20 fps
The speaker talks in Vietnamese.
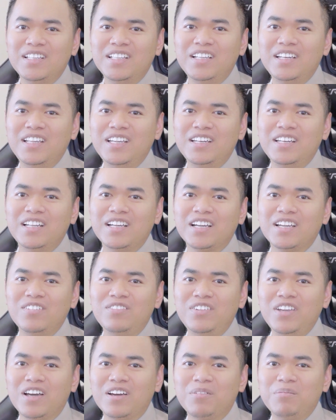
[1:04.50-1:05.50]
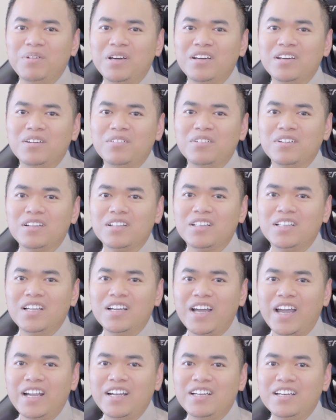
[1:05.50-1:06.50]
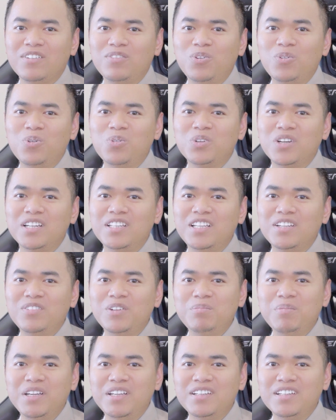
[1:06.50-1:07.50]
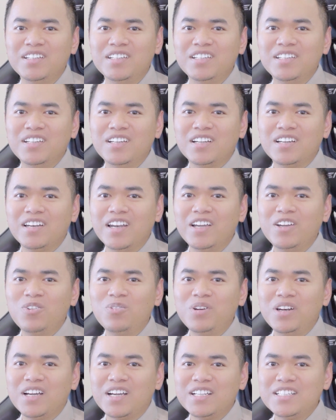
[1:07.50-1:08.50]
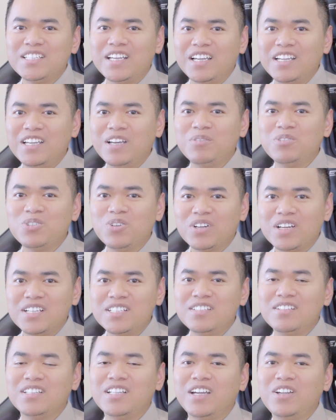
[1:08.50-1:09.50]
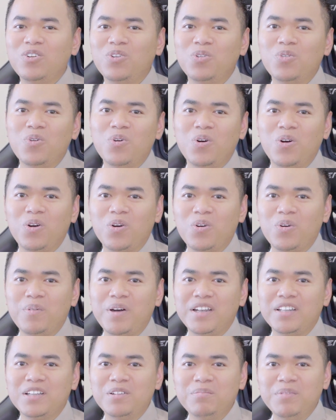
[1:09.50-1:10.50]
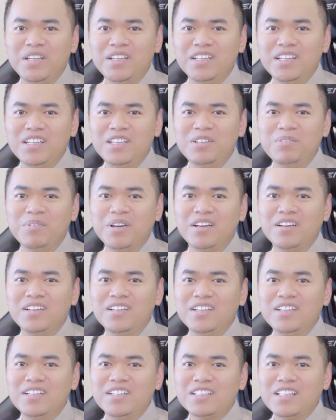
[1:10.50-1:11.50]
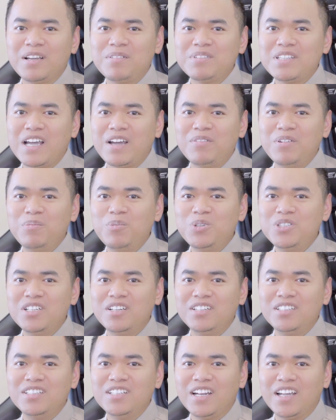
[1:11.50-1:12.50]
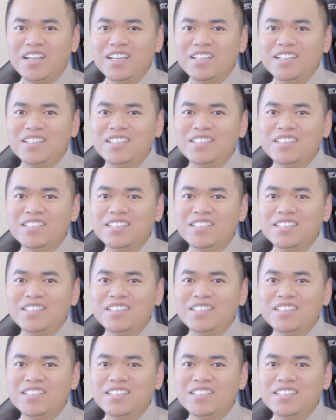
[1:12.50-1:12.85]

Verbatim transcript: Thế nên là cái việc mà tiếng Anh là vô cùng cần thiết với mình. Đấy cũng là cái trải nghiệm cho cái sự thay đổi của bản thân mình khi mà tham gia với môi trường như này.